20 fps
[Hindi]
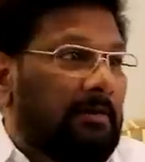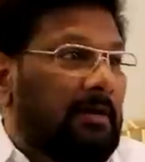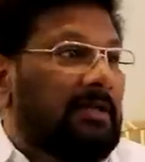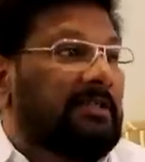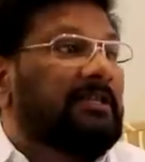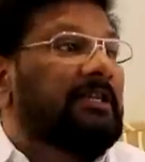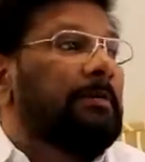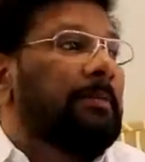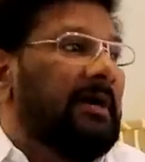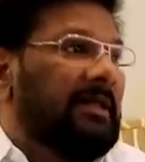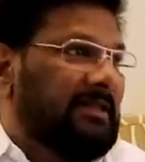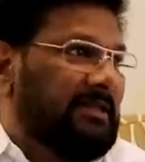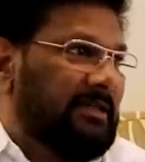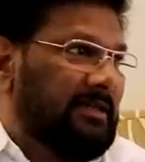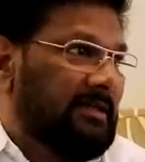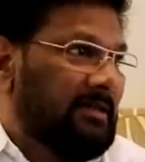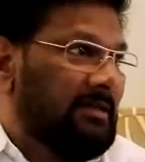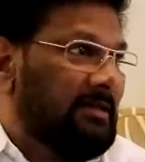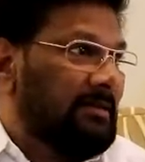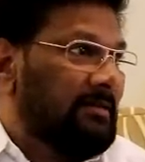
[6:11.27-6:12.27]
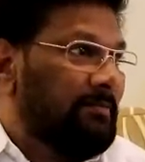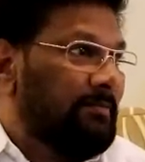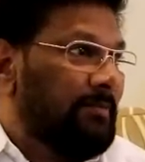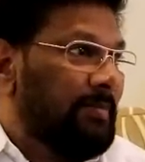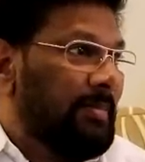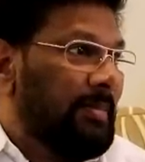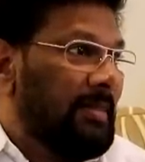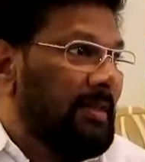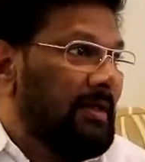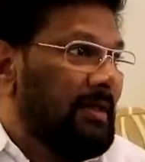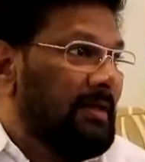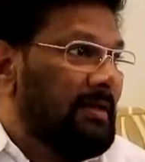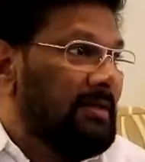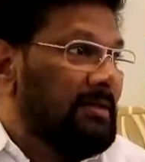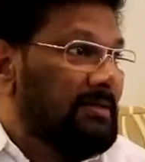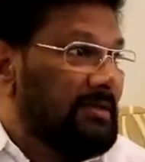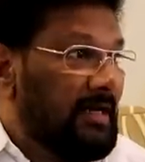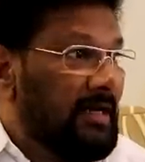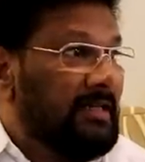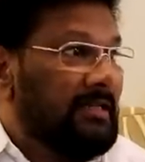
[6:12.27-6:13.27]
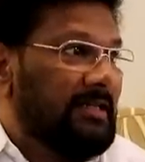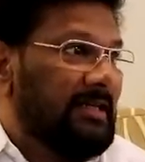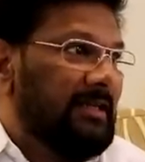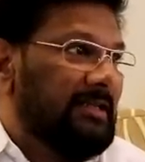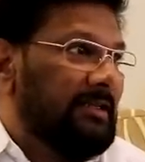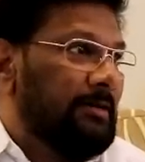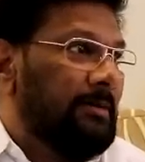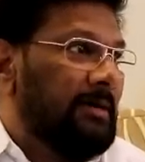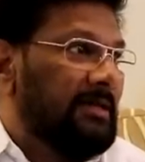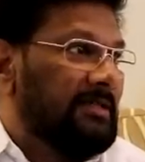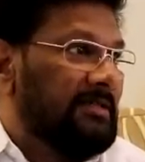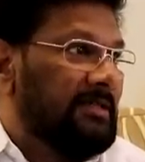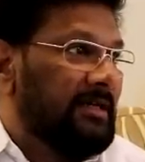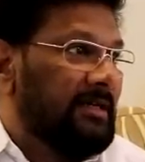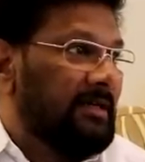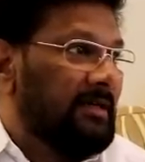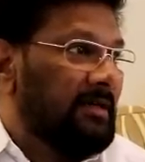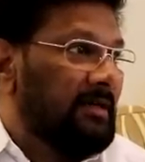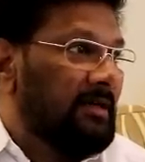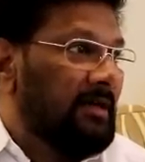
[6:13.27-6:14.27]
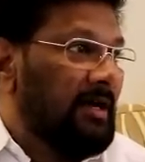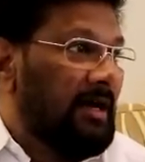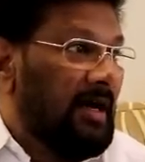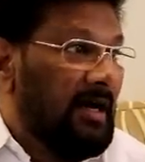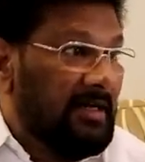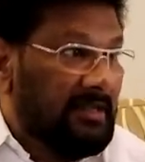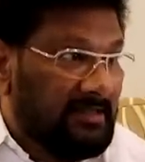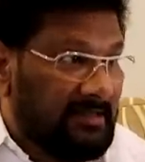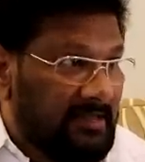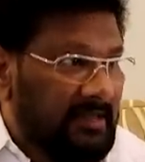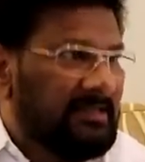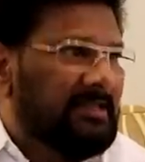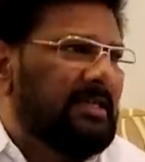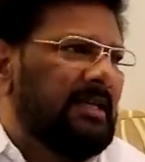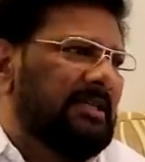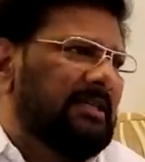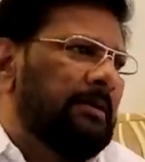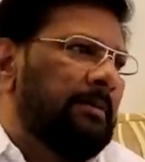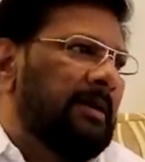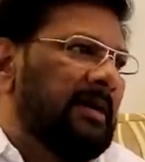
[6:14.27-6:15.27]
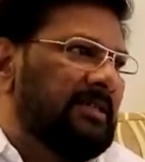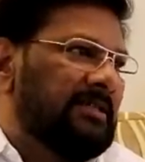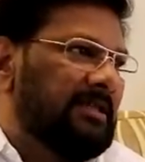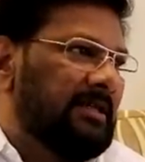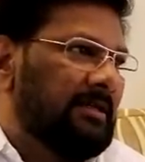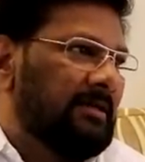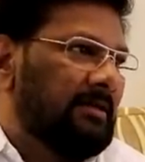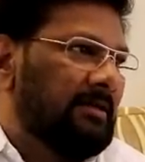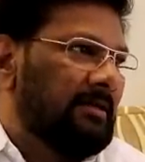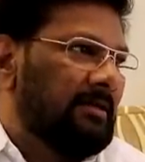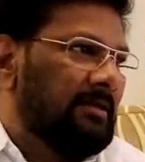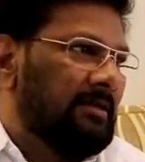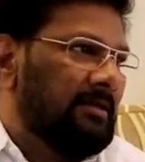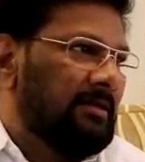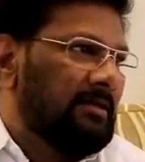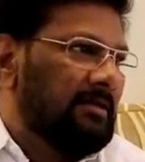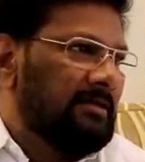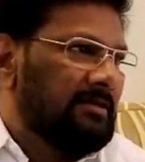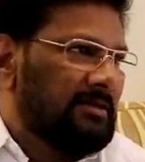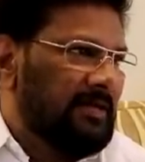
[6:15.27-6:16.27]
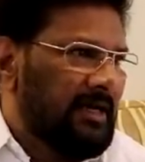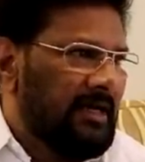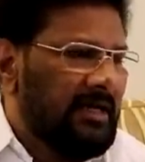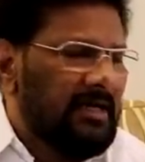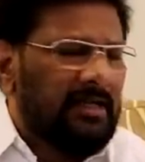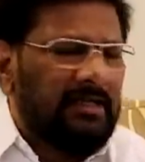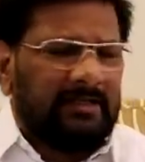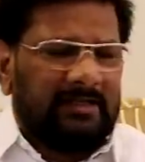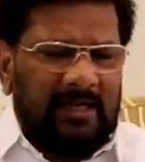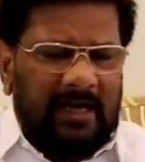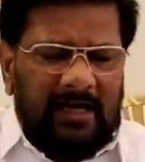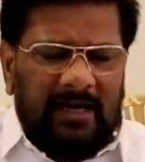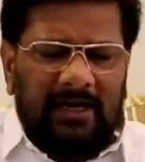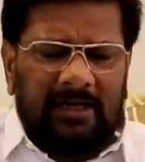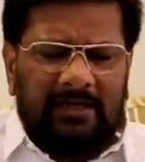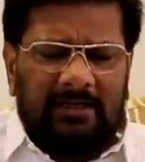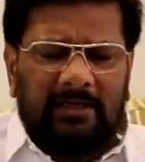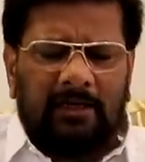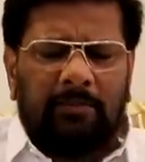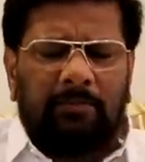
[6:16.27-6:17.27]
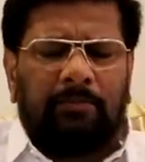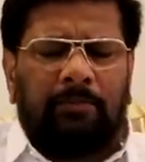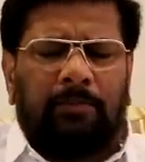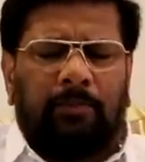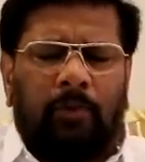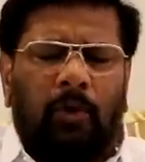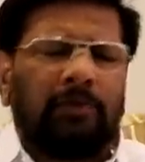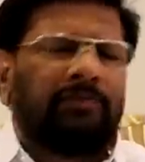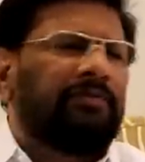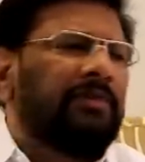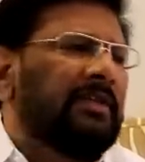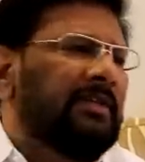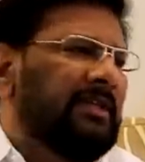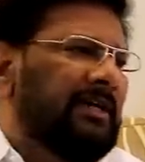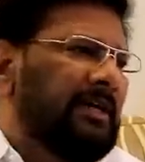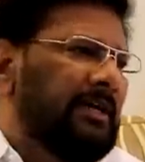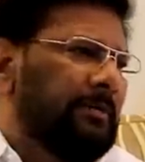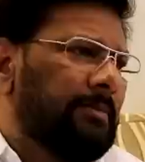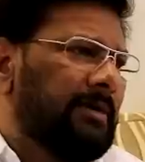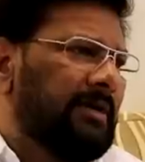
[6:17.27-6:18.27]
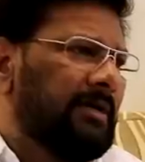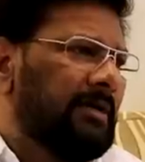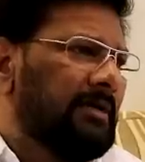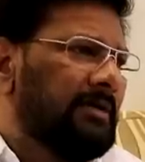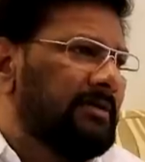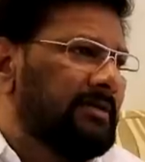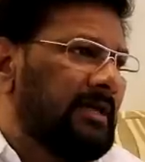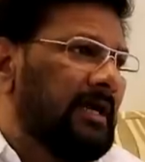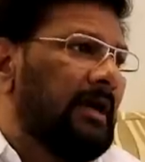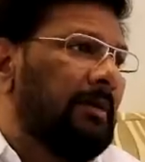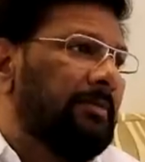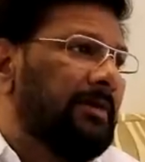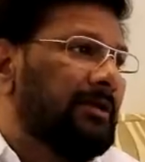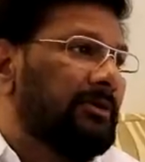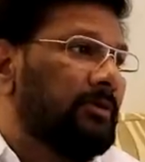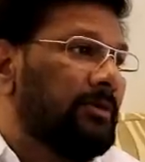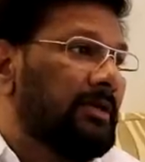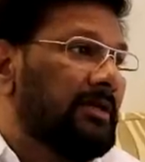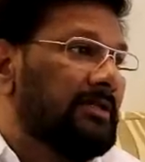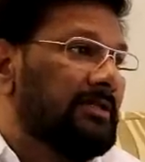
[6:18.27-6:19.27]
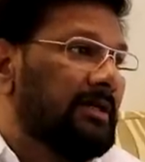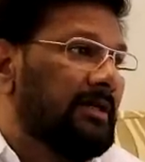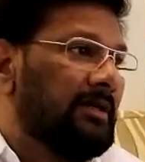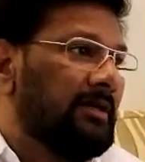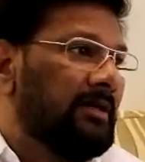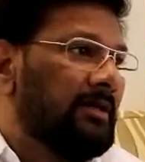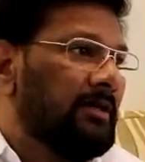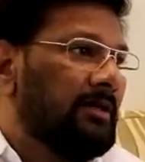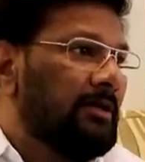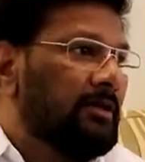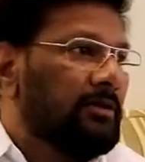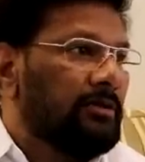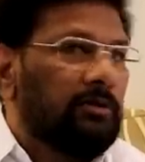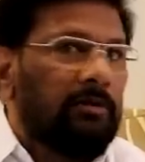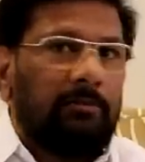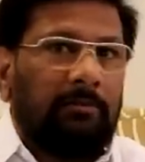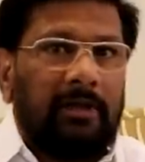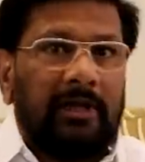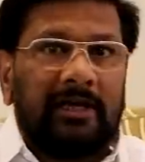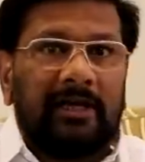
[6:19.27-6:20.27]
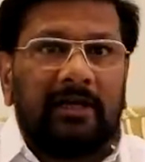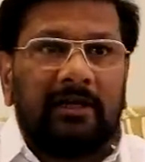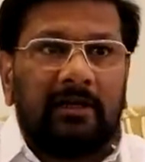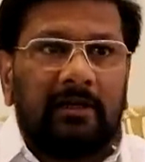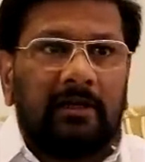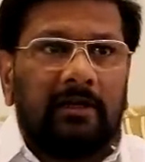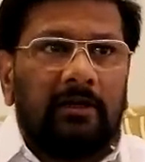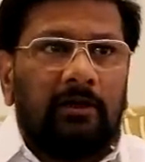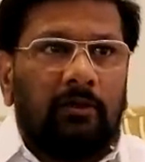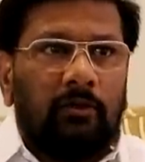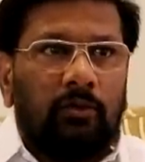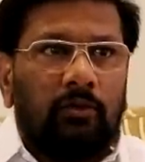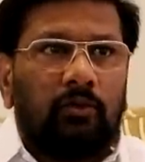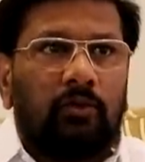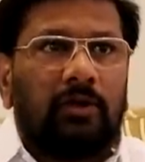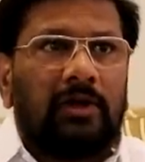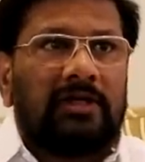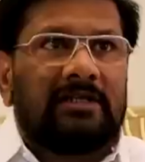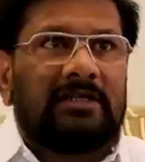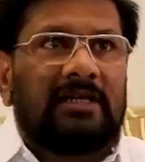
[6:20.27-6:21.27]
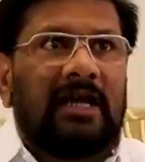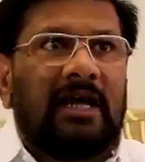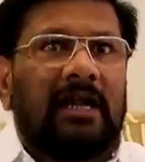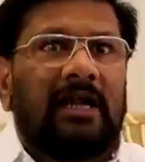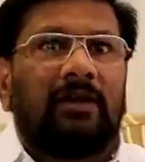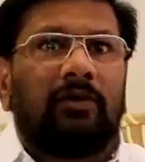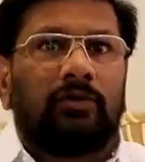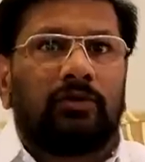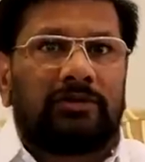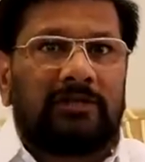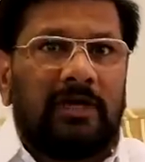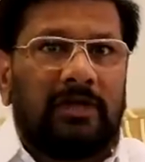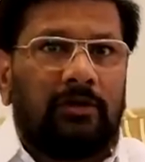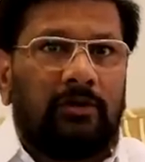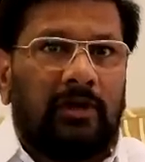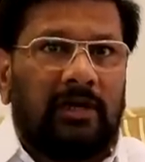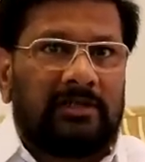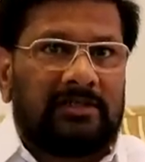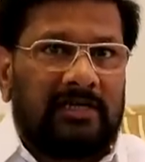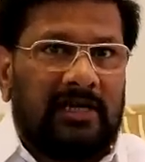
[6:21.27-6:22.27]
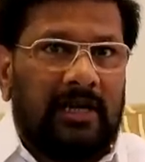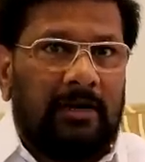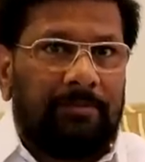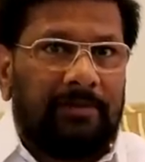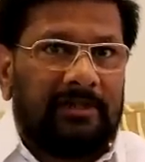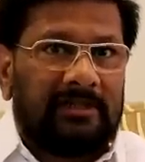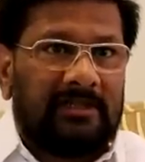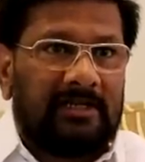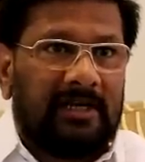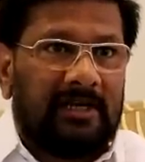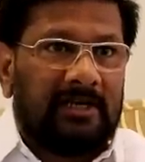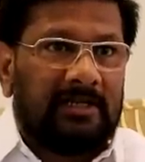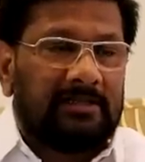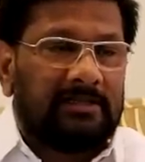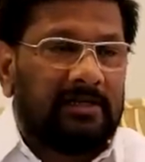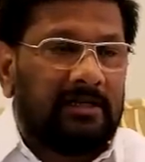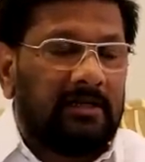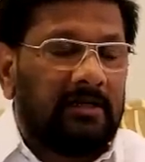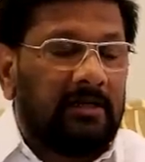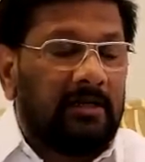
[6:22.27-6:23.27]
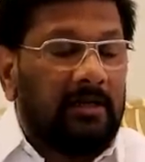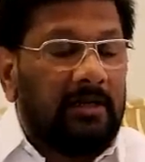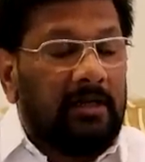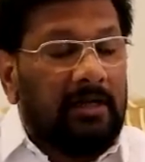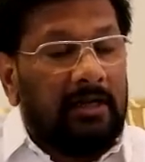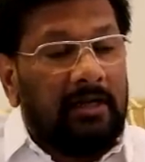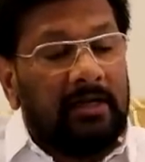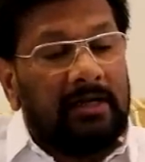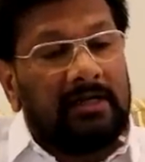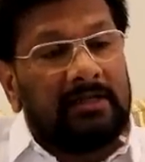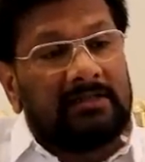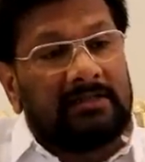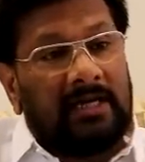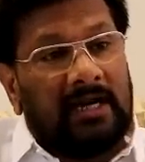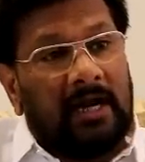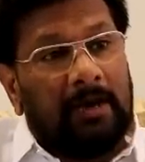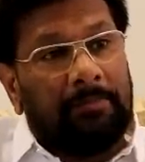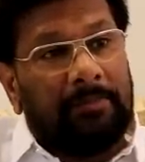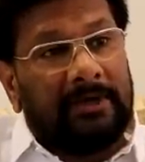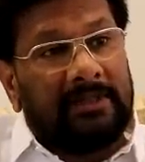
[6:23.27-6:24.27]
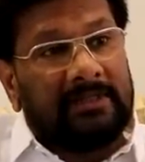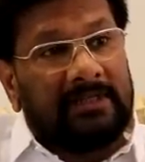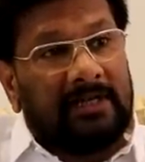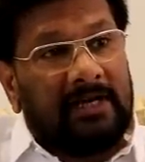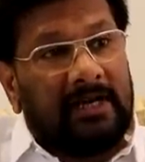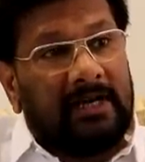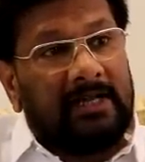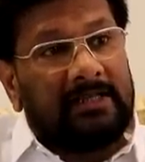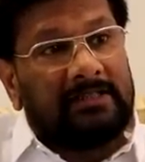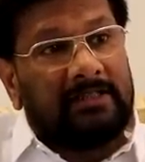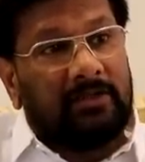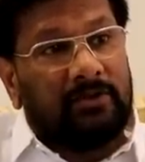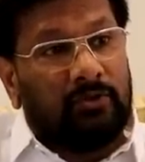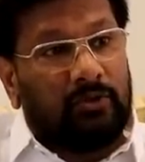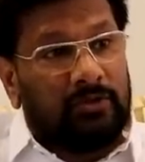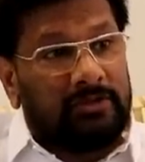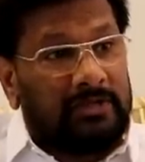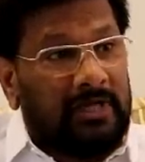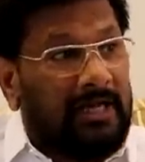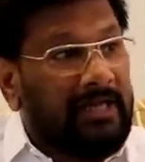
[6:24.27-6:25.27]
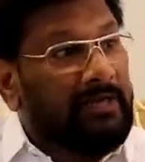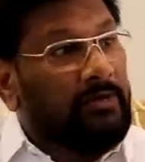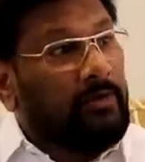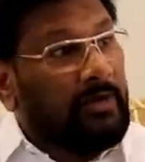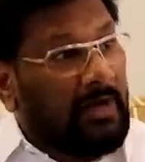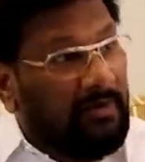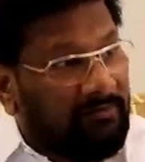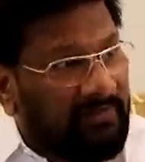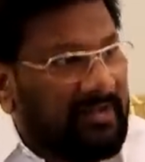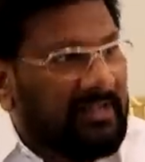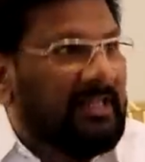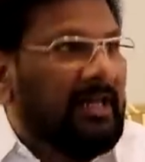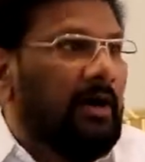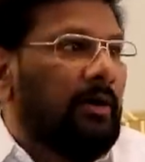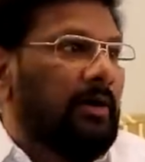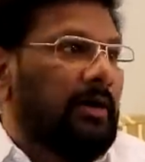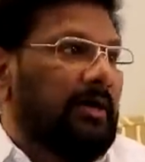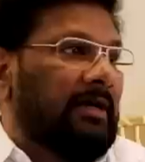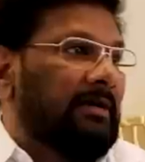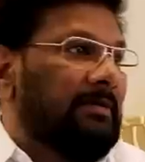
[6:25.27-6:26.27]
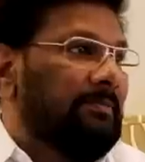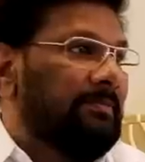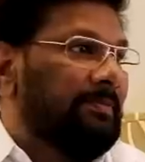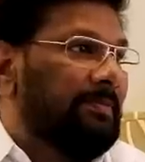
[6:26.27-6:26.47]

अच्छी बात थी सेहत के एतबार से हर चीज के एतबार से सेहत कैरेक्टर बहुत फायदे हैं भाई शराब बंद होने से लेकिन उनको नजर आ रहा है नुकसान हो रहा है शराब बंद करने से लेकिन शराब बंद करने से नुकसान नहीं हो रहा फायदा हो रहा है